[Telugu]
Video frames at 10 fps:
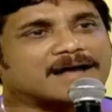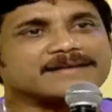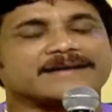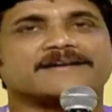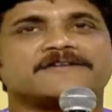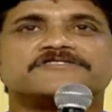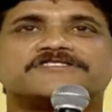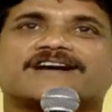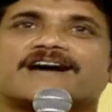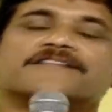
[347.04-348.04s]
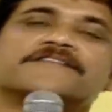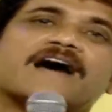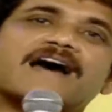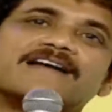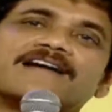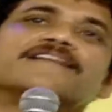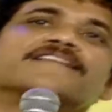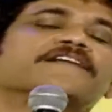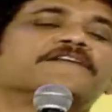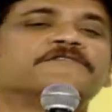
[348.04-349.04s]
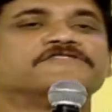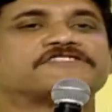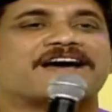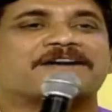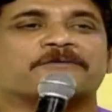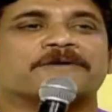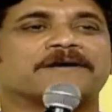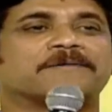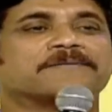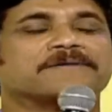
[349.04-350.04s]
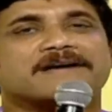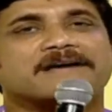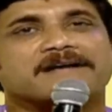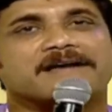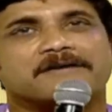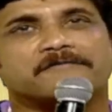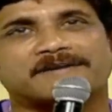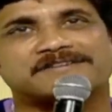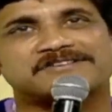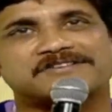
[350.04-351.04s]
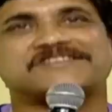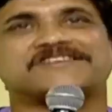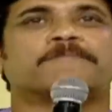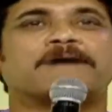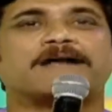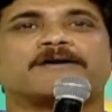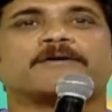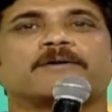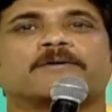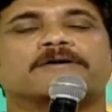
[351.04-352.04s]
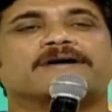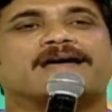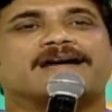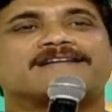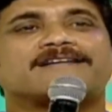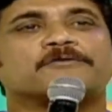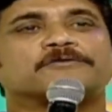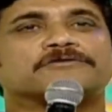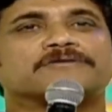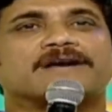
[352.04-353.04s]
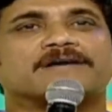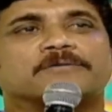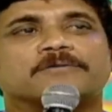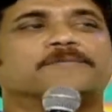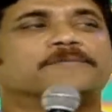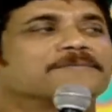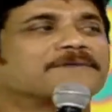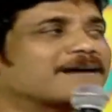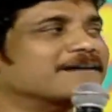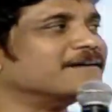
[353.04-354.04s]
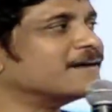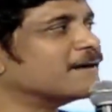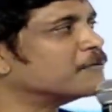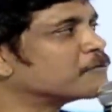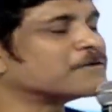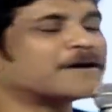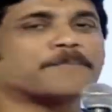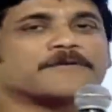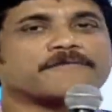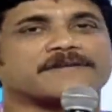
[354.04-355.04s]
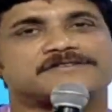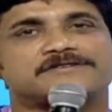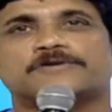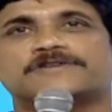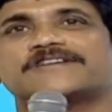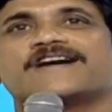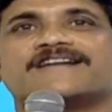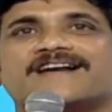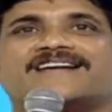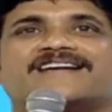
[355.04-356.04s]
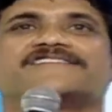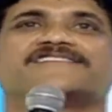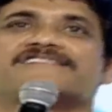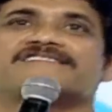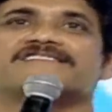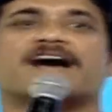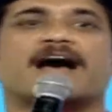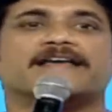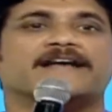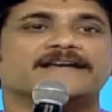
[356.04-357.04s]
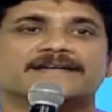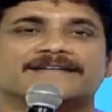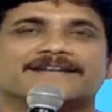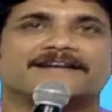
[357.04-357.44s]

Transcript: నా దగ్గర నుంచి కాదు నాన్నగారి దగ్గర నుంచి ఆయన ఉన్నారు నేను ఫస్ట్ సినిమాల్లో ఎంటర్ అవుతున్నాను అని నేను అనుకున్నప్పుడు ఫస్ట్ వచ్చి కంగ్రాచులేట్ చేసింది ఆయనే